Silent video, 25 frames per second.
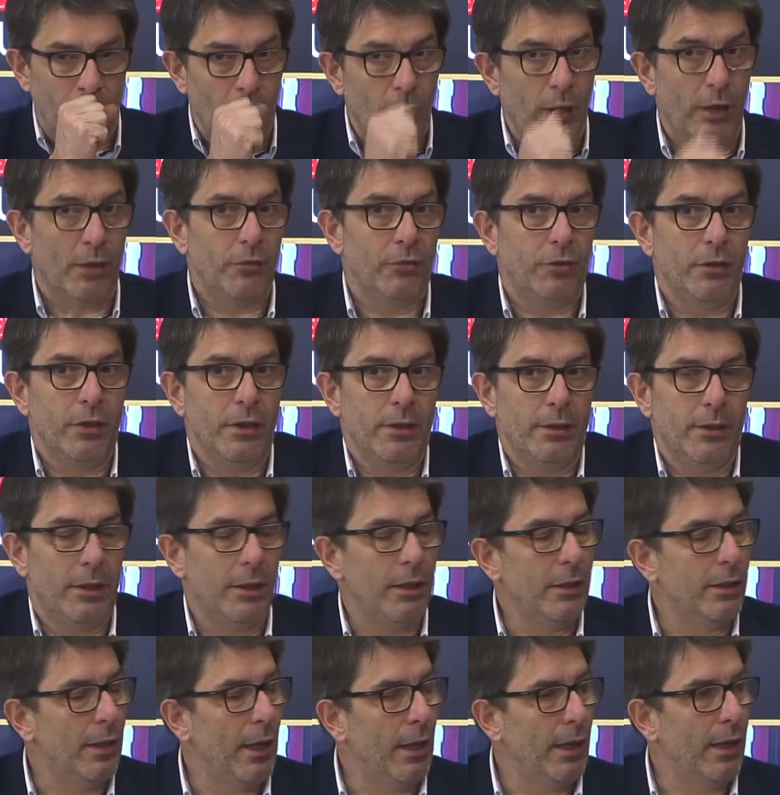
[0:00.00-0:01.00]
con la
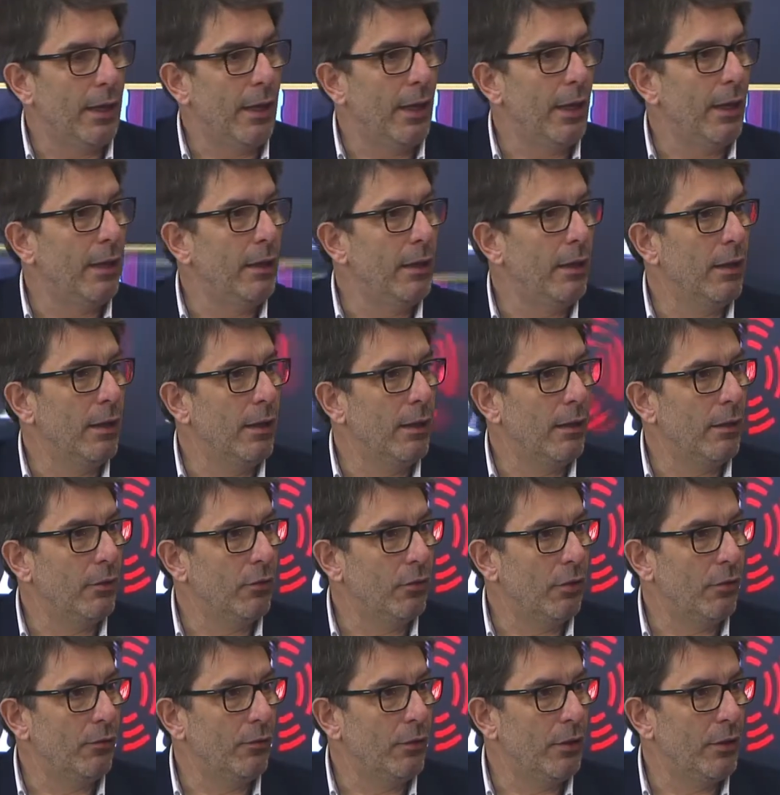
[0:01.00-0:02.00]
residenzialità che è il
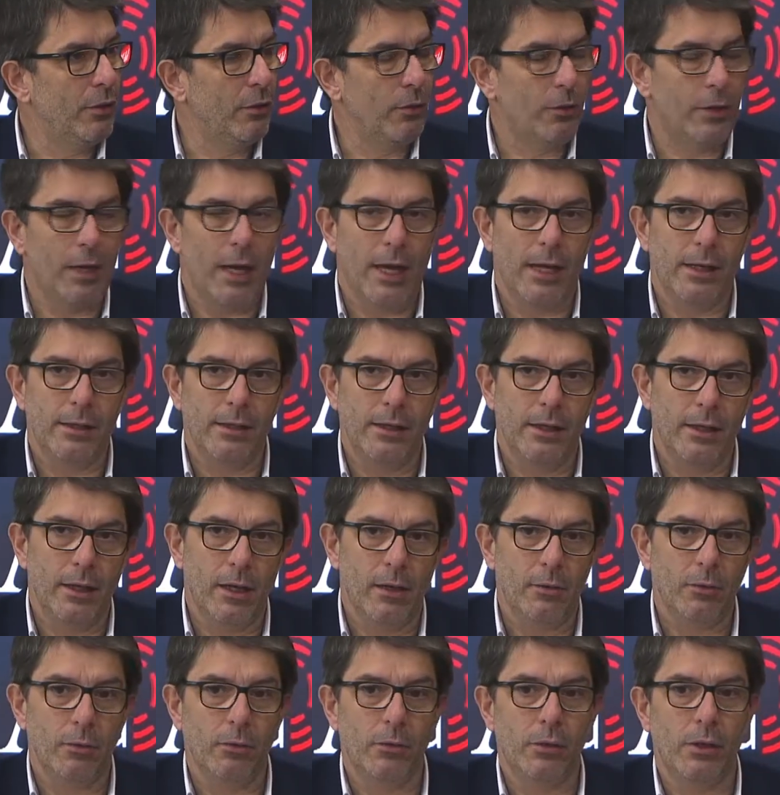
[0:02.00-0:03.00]
servizio cardine, che
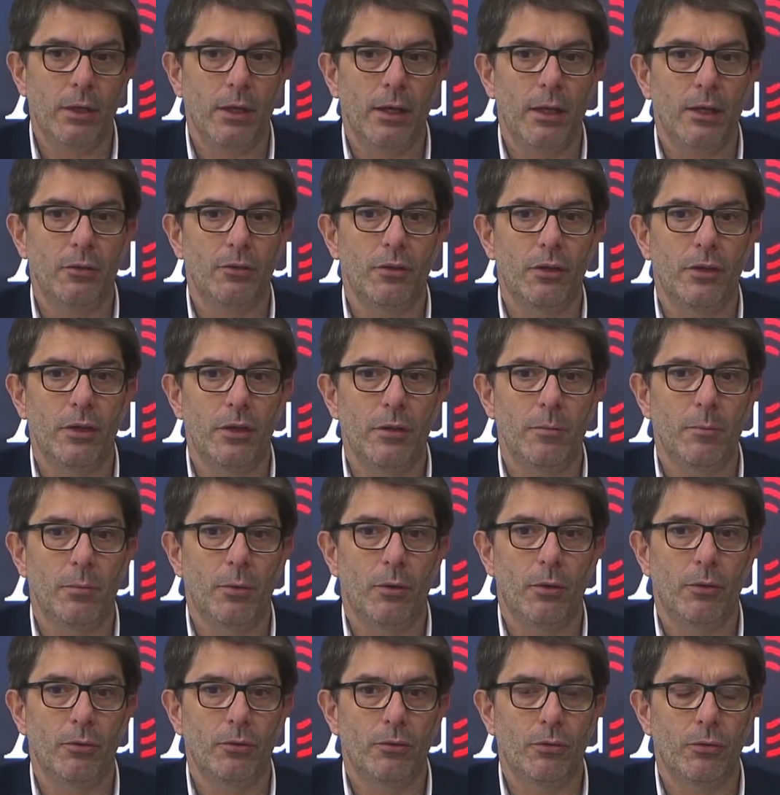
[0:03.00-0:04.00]
è quello delle case di
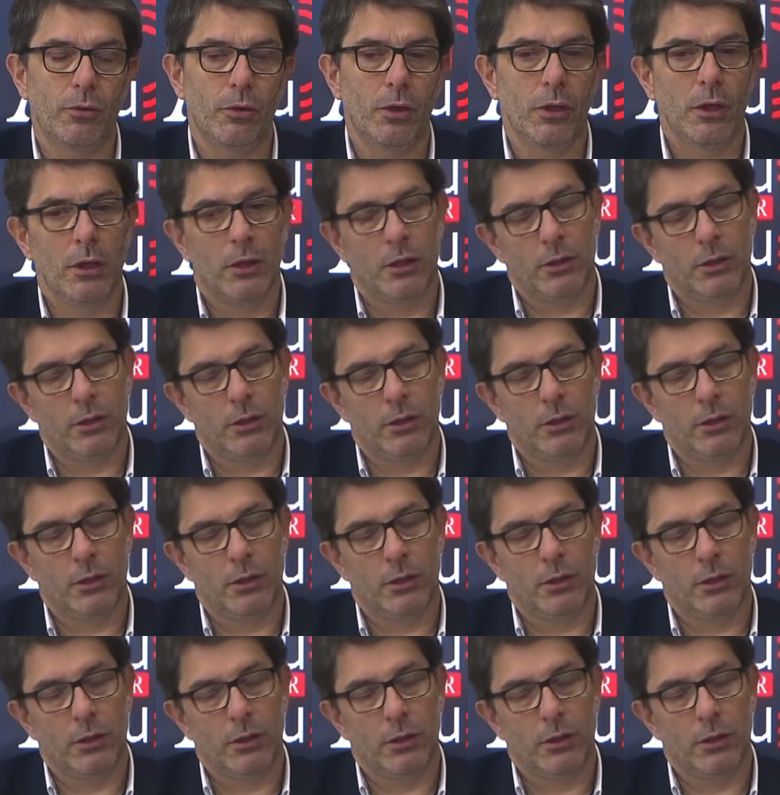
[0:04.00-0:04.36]
riposo,